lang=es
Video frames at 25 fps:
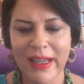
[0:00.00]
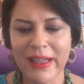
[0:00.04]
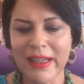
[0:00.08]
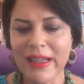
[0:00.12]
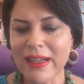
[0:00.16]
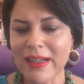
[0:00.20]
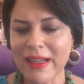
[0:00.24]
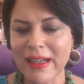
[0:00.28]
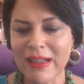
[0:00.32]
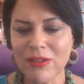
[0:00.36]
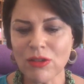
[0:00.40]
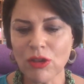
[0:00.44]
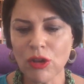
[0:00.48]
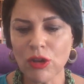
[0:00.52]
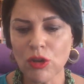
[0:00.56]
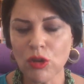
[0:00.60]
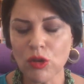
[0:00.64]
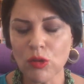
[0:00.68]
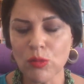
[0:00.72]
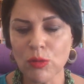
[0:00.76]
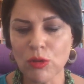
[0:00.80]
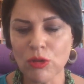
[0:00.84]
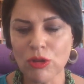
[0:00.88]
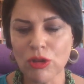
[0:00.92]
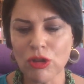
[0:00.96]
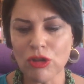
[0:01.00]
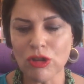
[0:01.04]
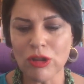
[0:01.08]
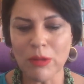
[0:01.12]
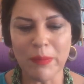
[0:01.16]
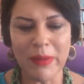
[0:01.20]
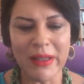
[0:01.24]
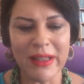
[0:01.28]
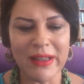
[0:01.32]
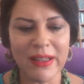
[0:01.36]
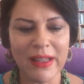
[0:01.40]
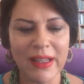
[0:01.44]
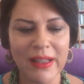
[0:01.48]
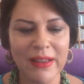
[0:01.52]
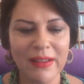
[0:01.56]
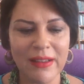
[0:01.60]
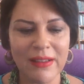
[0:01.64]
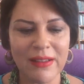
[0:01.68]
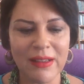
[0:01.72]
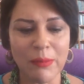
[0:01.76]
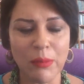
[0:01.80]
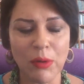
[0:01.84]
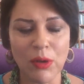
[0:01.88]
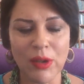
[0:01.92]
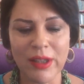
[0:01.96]
En el caso de los museos
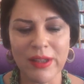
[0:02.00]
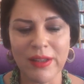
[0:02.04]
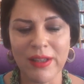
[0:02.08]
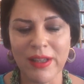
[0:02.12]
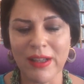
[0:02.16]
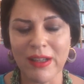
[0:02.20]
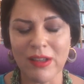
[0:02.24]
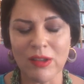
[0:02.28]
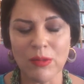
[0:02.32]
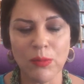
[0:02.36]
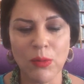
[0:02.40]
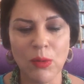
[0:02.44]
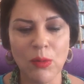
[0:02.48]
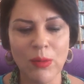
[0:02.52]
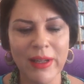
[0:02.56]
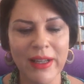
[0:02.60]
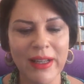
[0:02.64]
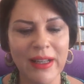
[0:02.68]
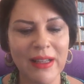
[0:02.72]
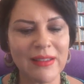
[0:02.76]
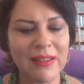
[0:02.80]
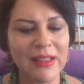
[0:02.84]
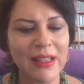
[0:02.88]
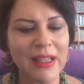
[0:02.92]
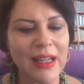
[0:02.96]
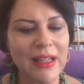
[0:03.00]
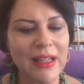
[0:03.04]
dependientes de políticas públicas,